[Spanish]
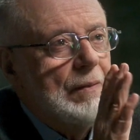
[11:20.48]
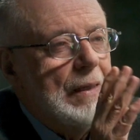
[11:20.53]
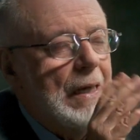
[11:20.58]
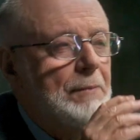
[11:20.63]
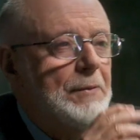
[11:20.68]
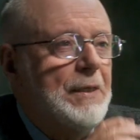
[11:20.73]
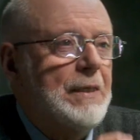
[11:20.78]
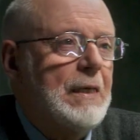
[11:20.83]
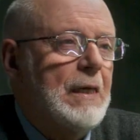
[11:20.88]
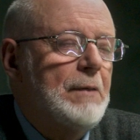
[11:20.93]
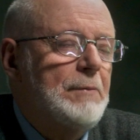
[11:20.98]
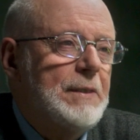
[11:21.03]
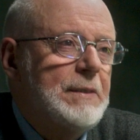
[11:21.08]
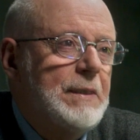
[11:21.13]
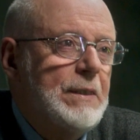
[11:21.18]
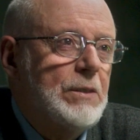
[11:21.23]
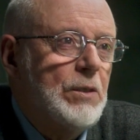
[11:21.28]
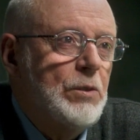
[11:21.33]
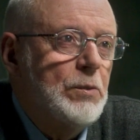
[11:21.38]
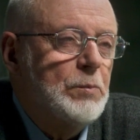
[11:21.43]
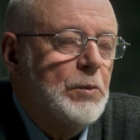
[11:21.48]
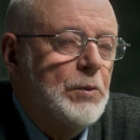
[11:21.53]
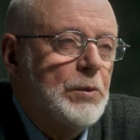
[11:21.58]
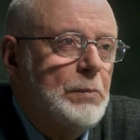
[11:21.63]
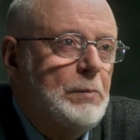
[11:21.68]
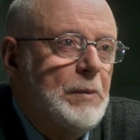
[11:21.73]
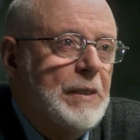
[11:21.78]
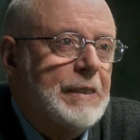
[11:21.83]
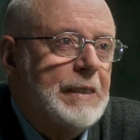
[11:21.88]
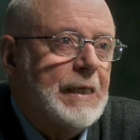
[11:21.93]
A ver, a ver si te lo puedo
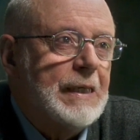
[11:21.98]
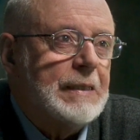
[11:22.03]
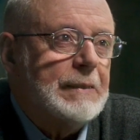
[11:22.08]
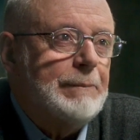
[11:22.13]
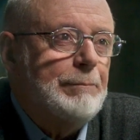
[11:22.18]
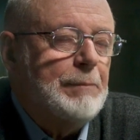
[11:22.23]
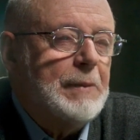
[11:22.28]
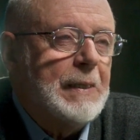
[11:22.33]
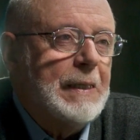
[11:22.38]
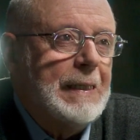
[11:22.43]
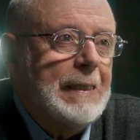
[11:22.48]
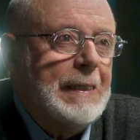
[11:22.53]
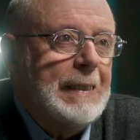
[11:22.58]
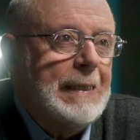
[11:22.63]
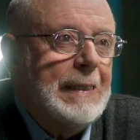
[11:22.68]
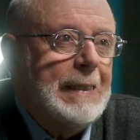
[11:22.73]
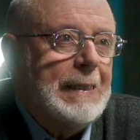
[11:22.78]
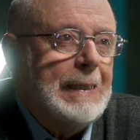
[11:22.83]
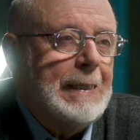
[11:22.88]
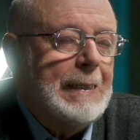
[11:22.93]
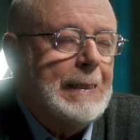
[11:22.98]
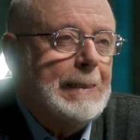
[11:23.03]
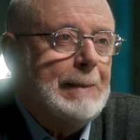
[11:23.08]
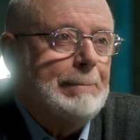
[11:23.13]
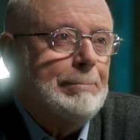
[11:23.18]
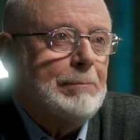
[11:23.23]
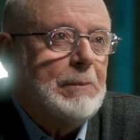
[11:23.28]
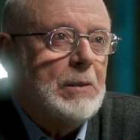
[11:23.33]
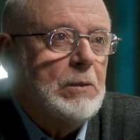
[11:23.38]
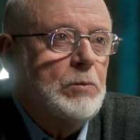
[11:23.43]
explicar.
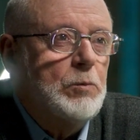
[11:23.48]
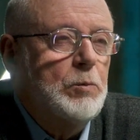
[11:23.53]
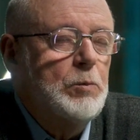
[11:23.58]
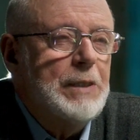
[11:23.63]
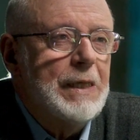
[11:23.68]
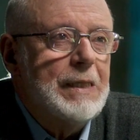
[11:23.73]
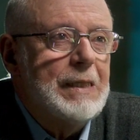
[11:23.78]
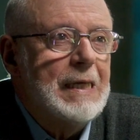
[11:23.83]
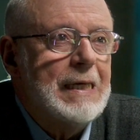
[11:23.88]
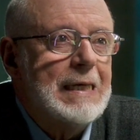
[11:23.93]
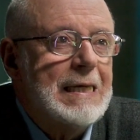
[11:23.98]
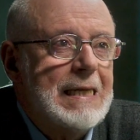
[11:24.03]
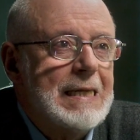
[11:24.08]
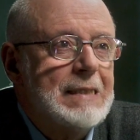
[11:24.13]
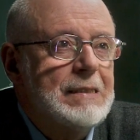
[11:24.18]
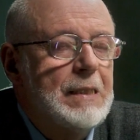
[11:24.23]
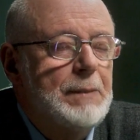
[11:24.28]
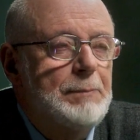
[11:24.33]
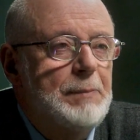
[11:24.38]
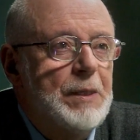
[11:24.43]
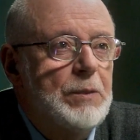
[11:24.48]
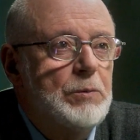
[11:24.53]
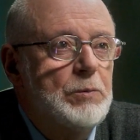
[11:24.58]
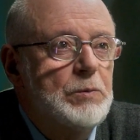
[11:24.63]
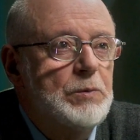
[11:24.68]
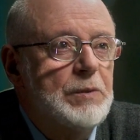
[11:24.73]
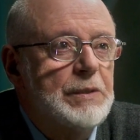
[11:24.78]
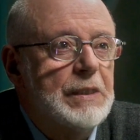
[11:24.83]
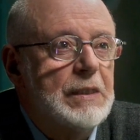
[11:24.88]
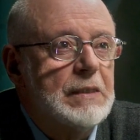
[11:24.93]
Eh, una de las grandes
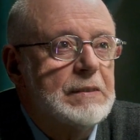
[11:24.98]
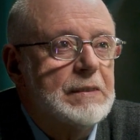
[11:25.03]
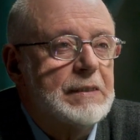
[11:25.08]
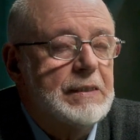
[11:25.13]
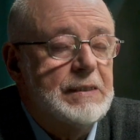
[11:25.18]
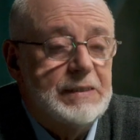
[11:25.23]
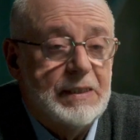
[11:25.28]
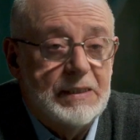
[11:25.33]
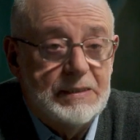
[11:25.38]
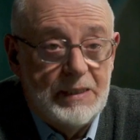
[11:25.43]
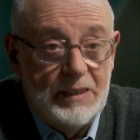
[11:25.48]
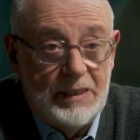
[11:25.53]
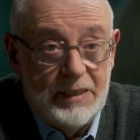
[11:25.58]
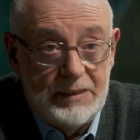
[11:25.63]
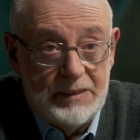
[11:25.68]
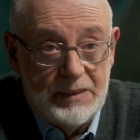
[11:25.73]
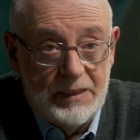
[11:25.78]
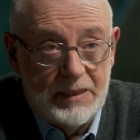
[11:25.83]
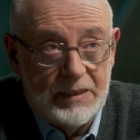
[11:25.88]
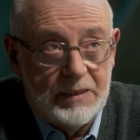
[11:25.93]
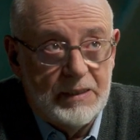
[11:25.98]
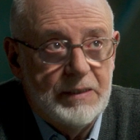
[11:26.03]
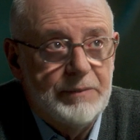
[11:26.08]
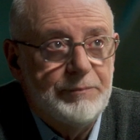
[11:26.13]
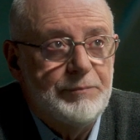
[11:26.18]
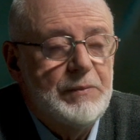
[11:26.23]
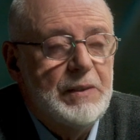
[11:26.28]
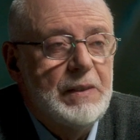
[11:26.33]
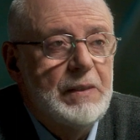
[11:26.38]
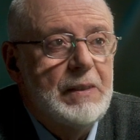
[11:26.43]
preguntas que se hace la izquierda
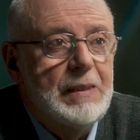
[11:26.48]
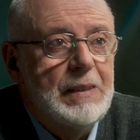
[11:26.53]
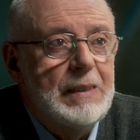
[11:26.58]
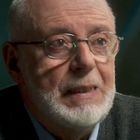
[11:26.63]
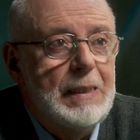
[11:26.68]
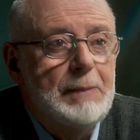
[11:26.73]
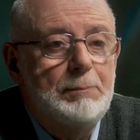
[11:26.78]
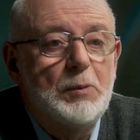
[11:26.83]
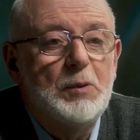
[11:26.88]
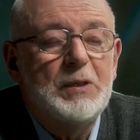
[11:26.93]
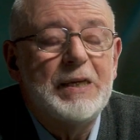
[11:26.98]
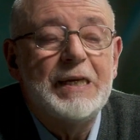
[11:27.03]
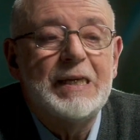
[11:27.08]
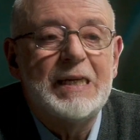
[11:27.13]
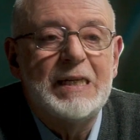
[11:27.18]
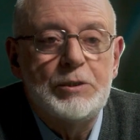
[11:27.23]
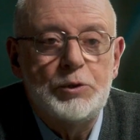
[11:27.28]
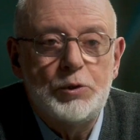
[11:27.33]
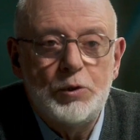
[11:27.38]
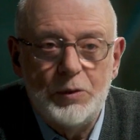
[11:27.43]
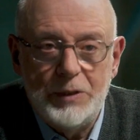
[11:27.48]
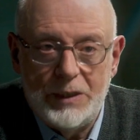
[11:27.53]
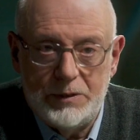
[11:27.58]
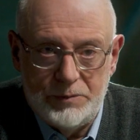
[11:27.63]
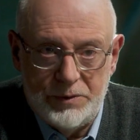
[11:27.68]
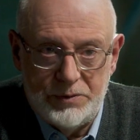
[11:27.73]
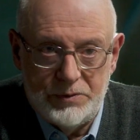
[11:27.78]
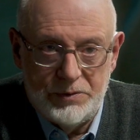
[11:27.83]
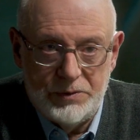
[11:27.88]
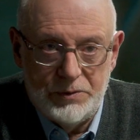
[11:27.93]
es por qué cayó la
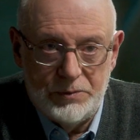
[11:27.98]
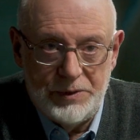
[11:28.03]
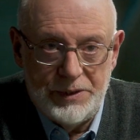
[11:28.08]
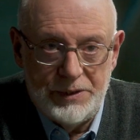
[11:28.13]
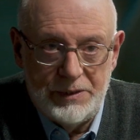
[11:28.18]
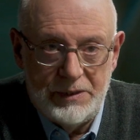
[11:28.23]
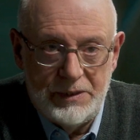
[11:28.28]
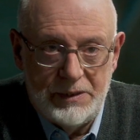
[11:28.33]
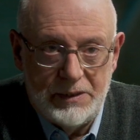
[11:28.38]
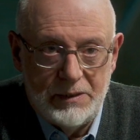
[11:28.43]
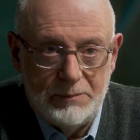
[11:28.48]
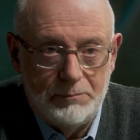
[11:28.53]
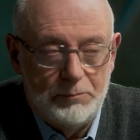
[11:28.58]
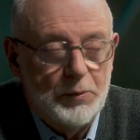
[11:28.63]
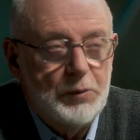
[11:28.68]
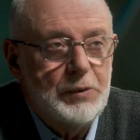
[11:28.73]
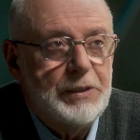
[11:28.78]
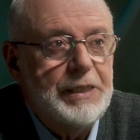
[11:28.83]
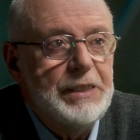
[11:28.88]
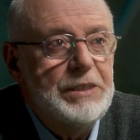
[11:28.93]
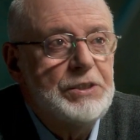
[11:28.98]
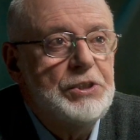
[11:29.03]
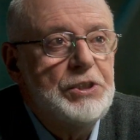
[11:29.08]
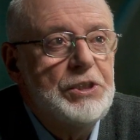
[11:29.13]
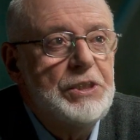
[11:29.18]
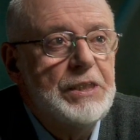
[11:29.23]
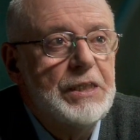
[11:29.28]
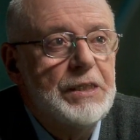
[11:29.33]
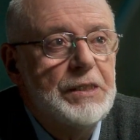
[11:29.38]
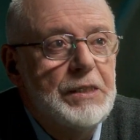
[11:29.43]
Unión Soviética, por qué
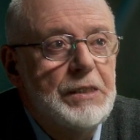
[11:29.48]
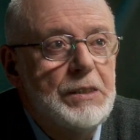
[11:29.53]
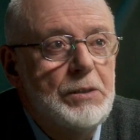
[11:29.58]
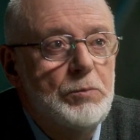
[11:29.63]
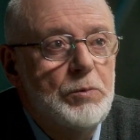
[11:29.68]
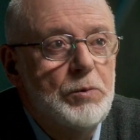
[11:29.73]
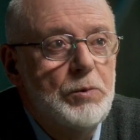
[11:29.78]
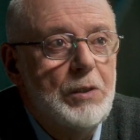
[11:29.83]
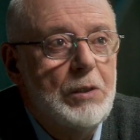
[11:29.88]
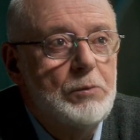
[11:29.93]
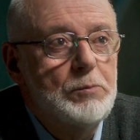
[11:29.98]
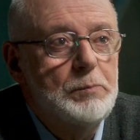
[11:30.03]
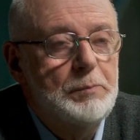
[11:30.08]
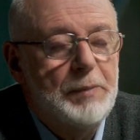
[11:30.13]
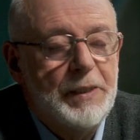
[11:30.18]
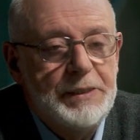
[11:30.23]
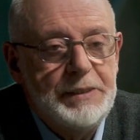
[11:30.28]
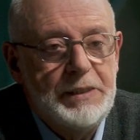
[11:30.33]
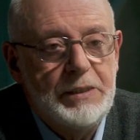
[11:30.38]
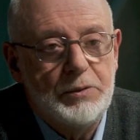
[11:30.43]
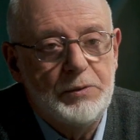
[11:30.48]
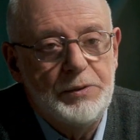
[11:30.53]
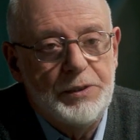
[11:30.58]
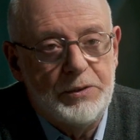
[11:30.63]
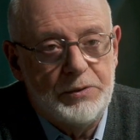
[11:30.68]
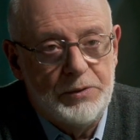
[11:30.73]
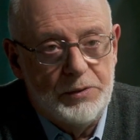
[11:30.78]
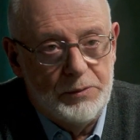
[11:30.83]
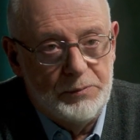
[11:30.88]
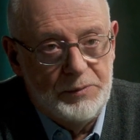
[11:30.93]
China derivó a un país con
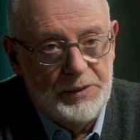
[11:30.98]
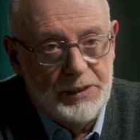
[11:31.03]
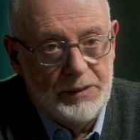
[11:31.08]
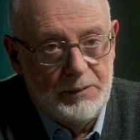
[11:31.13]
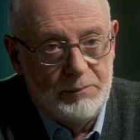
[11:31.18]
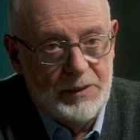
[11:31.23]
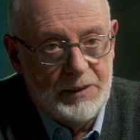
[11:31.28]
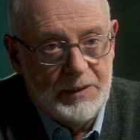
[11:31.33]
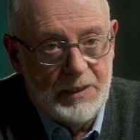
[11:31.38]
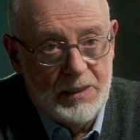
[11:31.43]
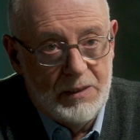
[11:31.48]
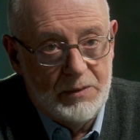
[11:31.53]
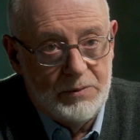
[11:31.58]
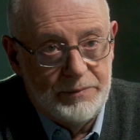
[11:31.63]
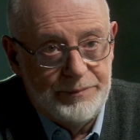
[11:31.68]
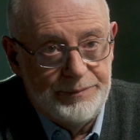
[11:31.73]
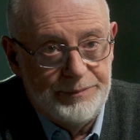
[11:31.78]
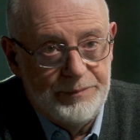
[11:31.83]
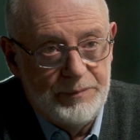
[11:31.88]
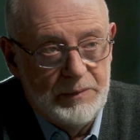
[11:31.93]
economía de mercado.